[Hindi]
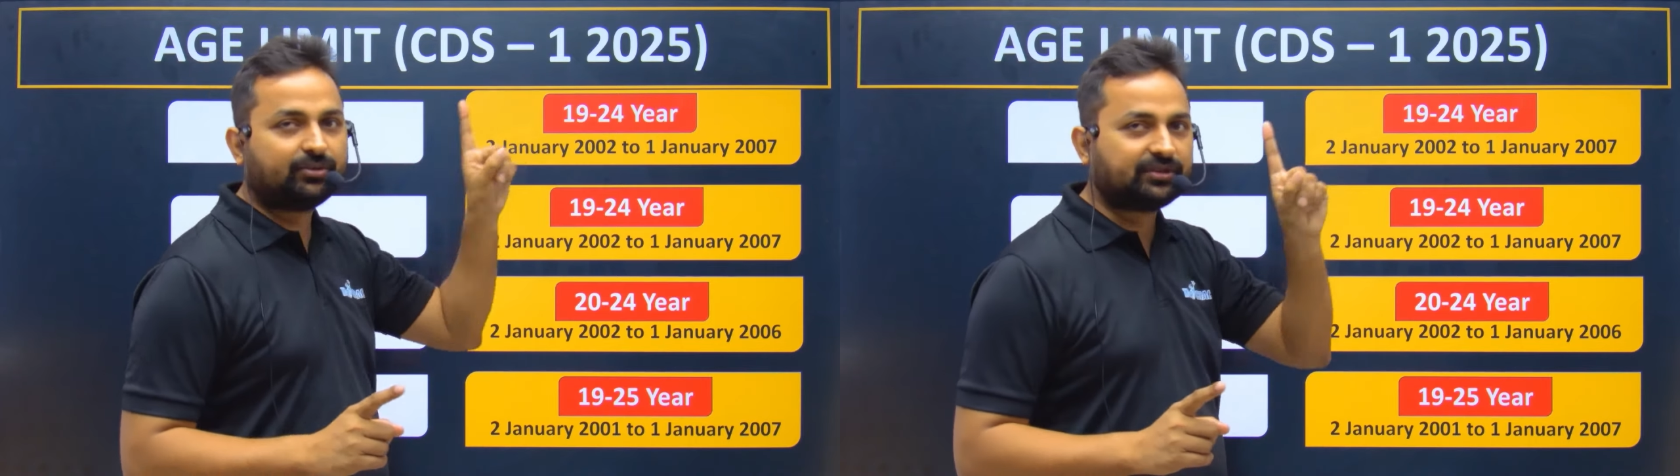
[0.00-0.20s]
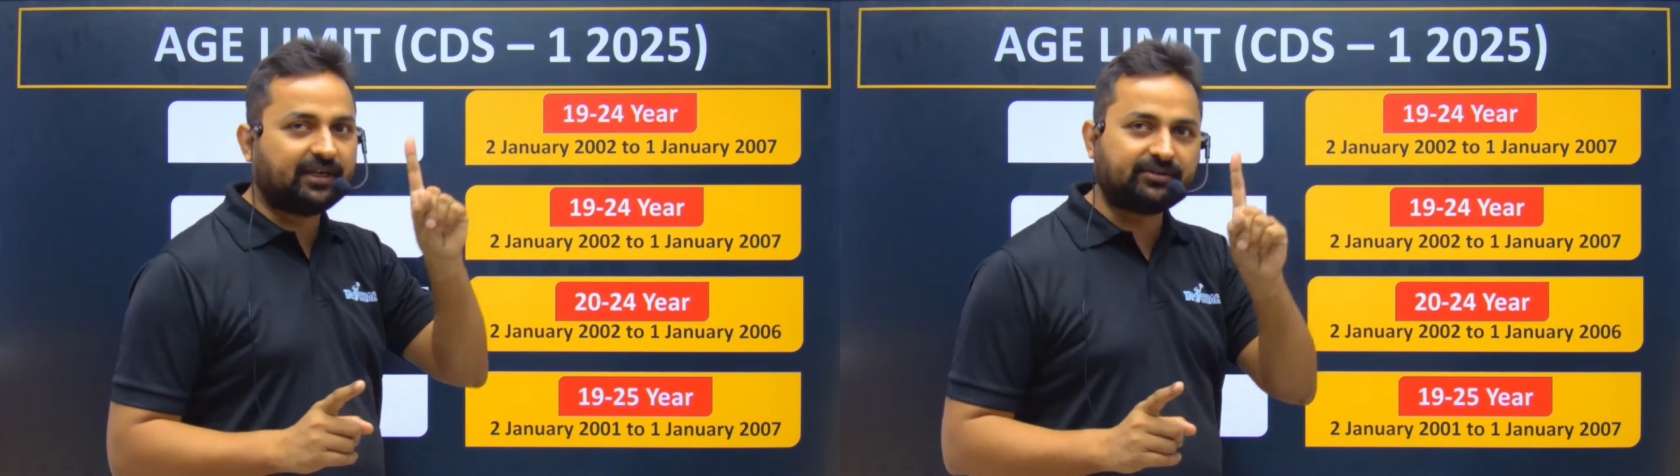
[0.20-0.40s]

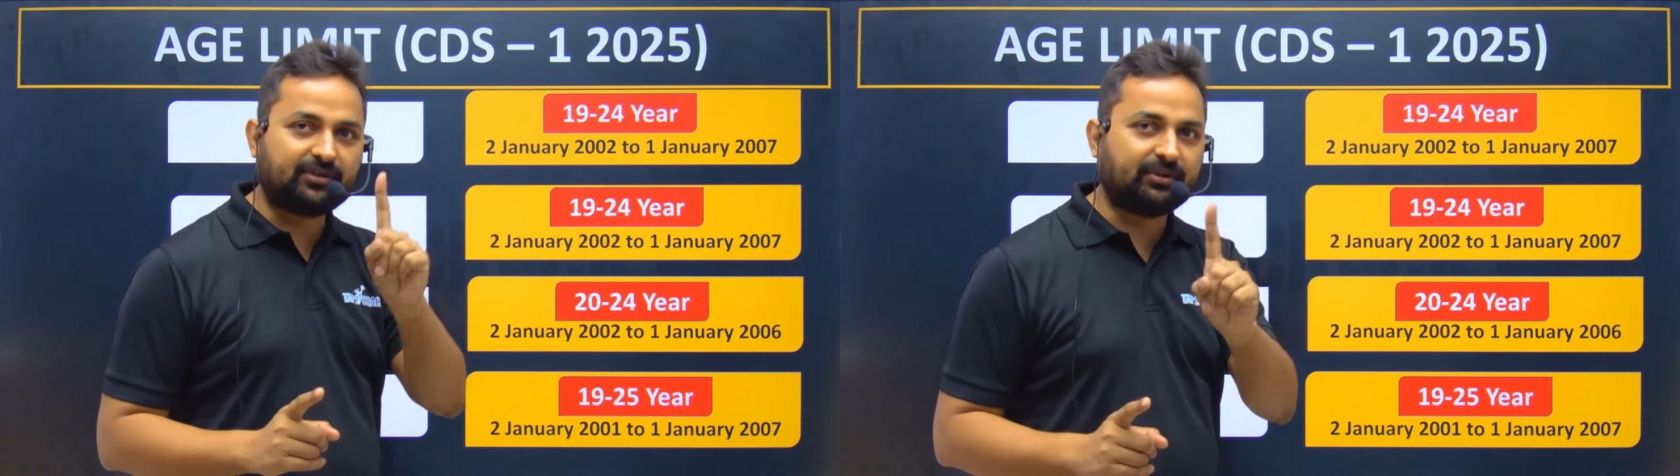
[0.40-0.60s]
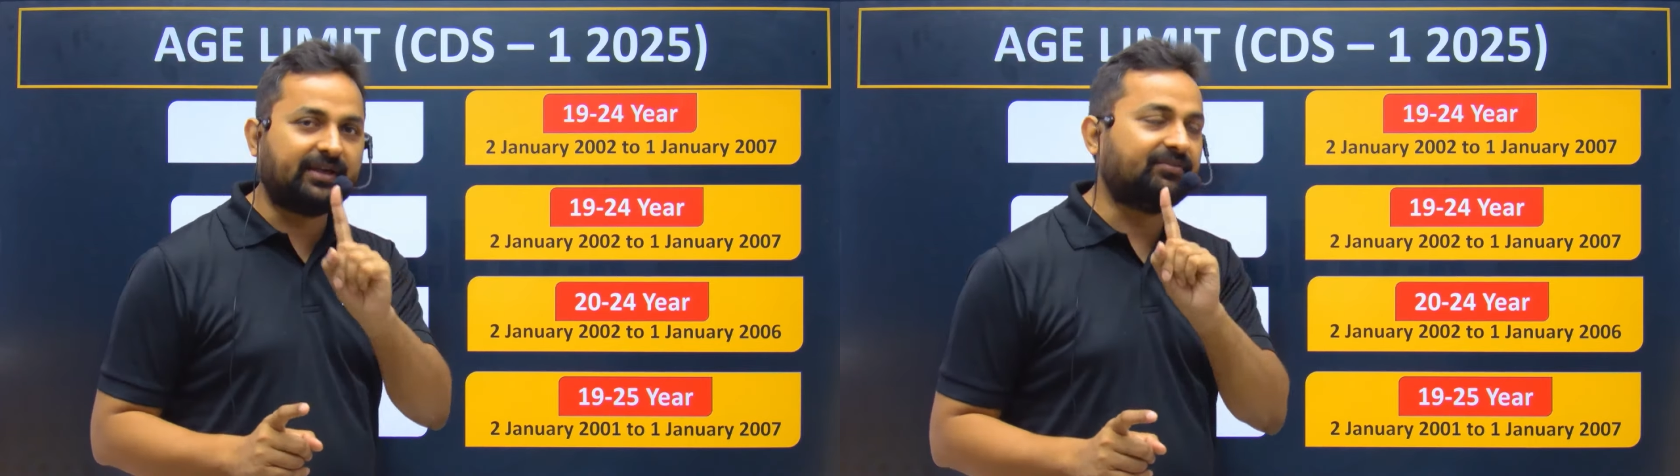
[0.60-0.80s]

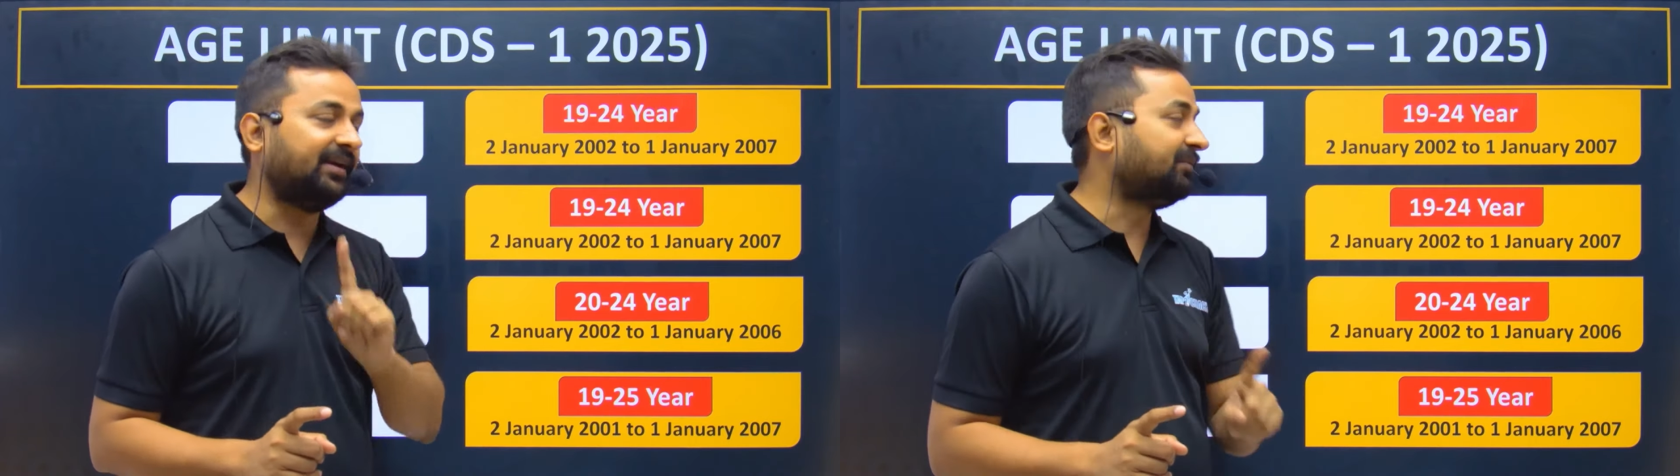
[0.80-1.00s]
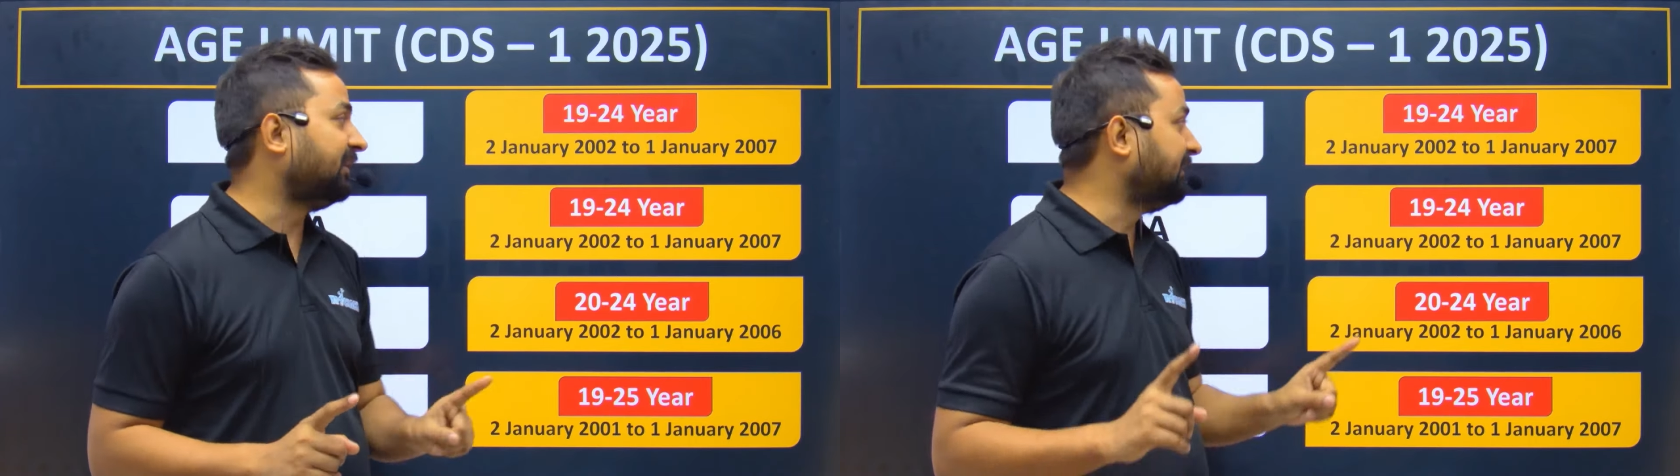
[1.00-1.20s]

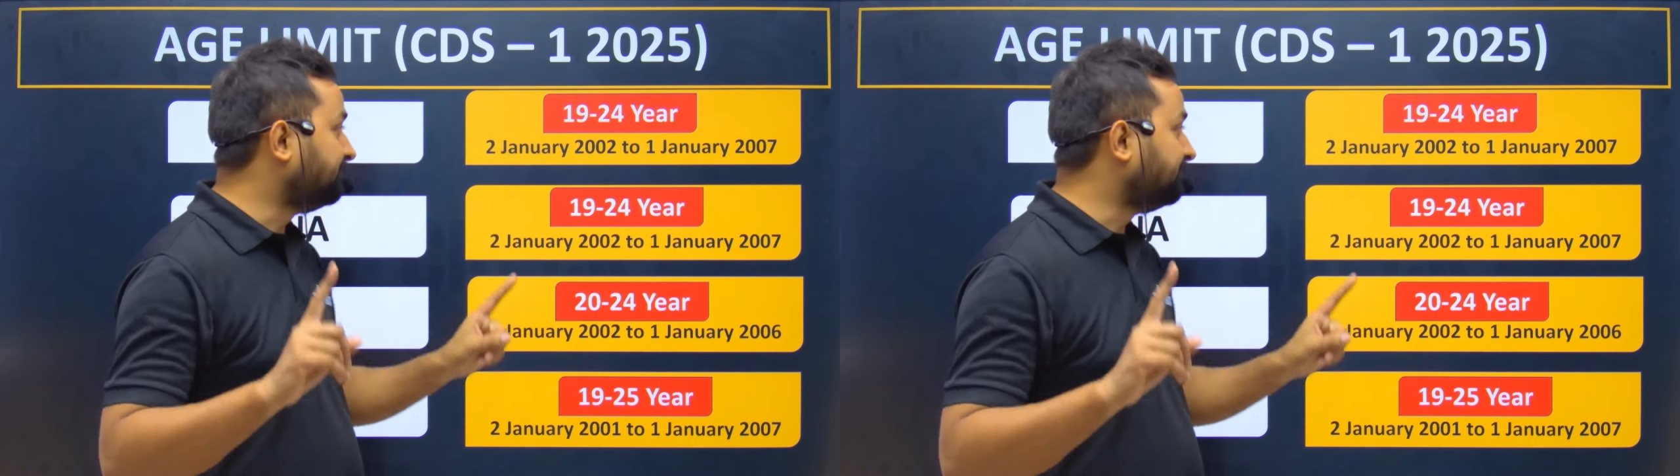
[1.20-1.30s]
2025 के लिए